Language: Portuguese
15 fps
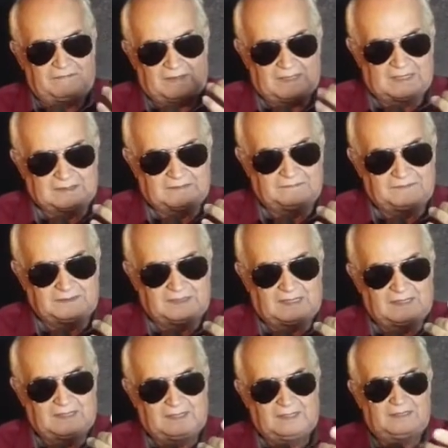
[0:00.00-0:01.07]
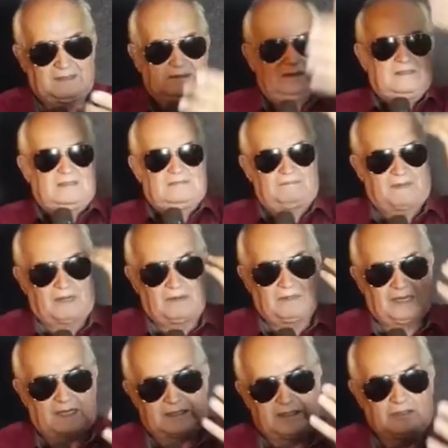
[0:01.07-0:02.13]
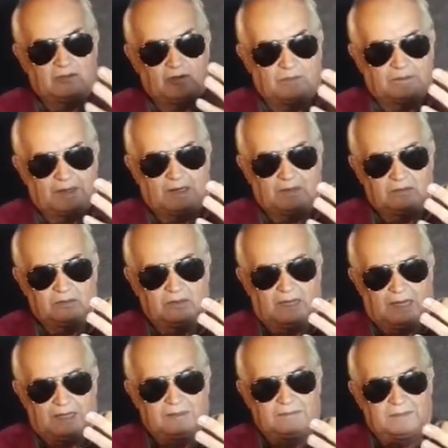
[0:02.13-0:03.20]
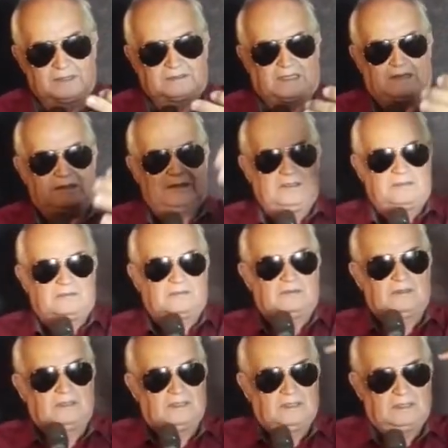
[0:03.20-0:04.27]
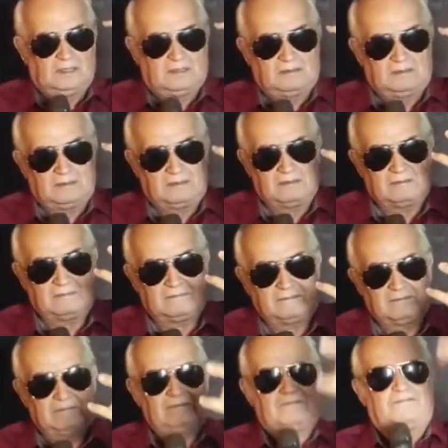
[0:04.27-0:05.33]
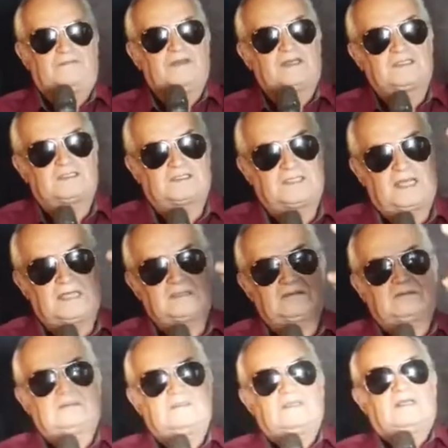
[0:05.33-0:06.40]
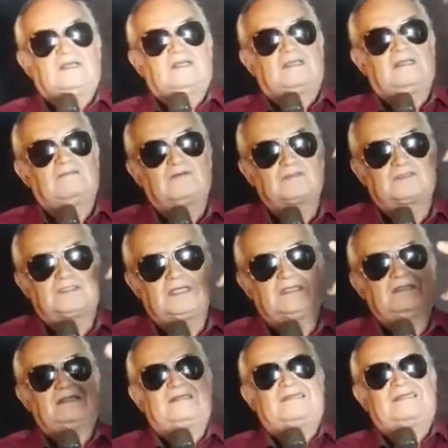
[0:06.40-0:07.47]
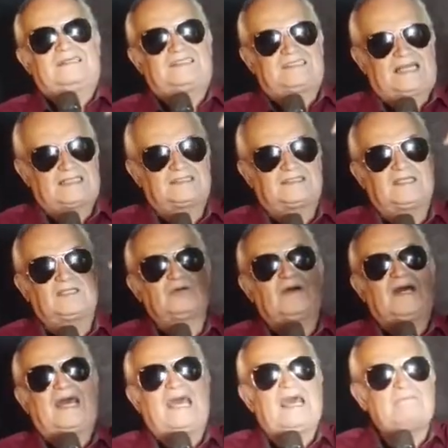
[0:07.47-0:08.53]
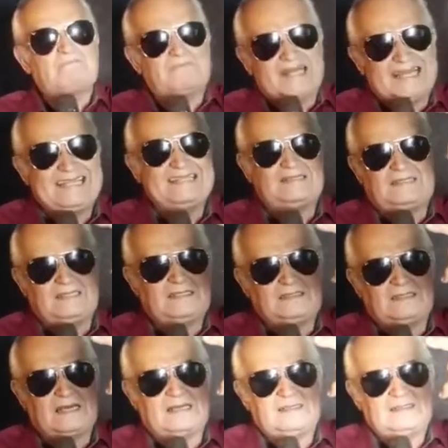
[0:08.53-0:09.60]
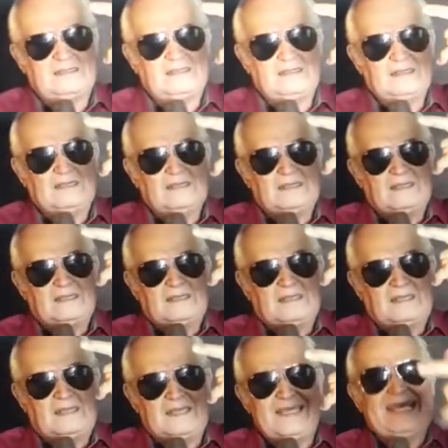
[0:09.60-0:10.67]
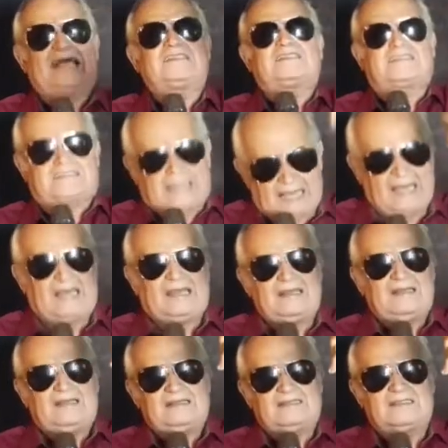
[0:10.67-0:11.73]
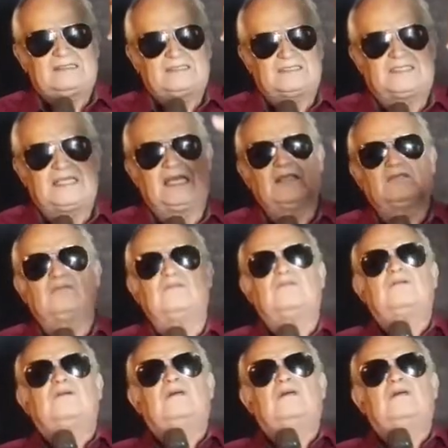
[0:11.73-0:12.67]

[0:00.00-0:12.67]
falar da vida alheia, para olhar que roupa a irmã está indo, fique certo que você está sendo repreendida e até sendo